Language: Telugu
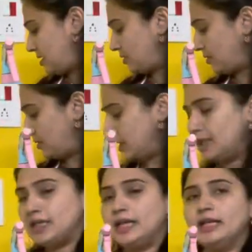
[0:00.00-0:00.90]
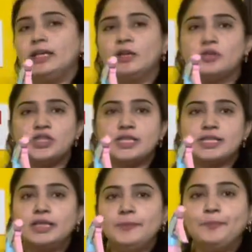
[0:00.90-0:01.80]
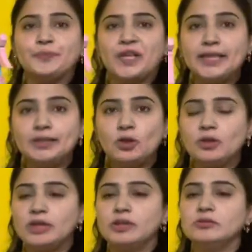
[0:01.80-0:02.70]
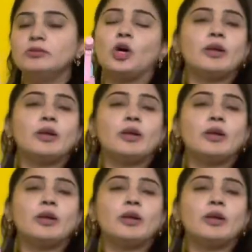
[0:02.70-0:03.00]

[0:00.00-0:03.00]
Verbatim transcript: సో ఈ రెండిట్లో వచ్చేసి ఇందులో నేను